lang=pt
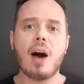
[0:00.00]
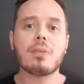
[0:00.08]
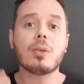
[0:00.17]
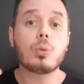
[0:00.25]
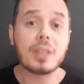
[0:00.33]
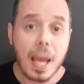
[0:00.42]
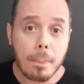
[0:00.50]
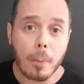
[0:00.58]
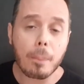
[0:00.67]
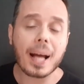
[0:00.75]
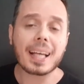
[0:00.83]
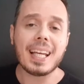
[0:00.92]
o tempo
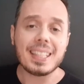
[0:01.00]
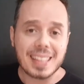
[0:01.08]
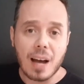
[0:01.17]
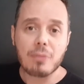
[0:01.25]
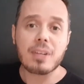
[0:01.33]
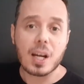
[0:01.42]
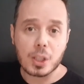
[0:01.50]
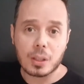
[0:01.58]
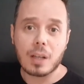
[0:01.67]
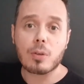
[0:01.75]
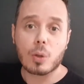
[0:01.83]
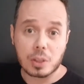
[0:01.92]
para quem está
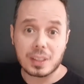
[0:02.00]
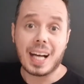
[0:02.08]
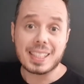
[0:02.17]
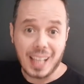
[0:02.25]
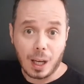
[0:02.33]
viajando à velocidade da